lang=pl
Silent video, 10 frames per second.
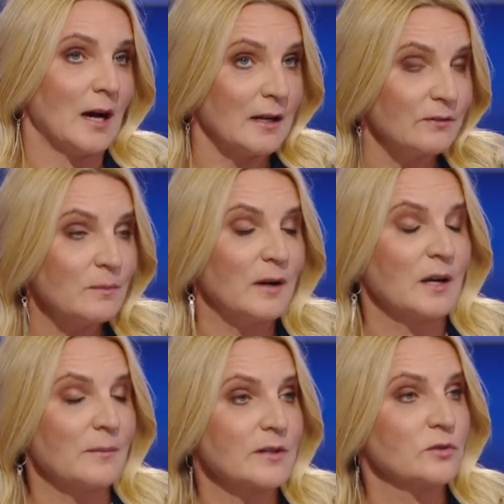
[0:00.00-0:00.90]
ale
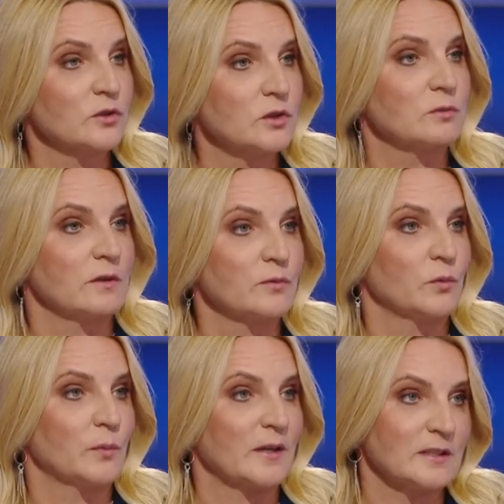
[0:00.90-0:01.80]
wymaga bardzo ścisłej
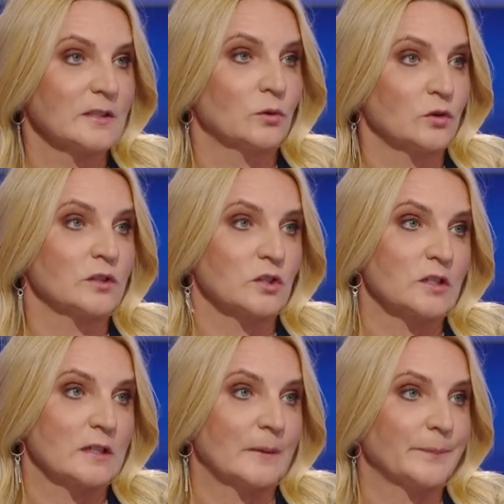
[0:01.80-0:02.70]
współpracy i to się też
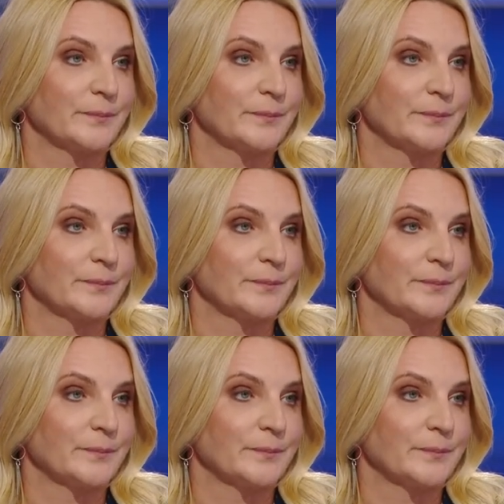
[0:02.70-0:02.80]
dzieje.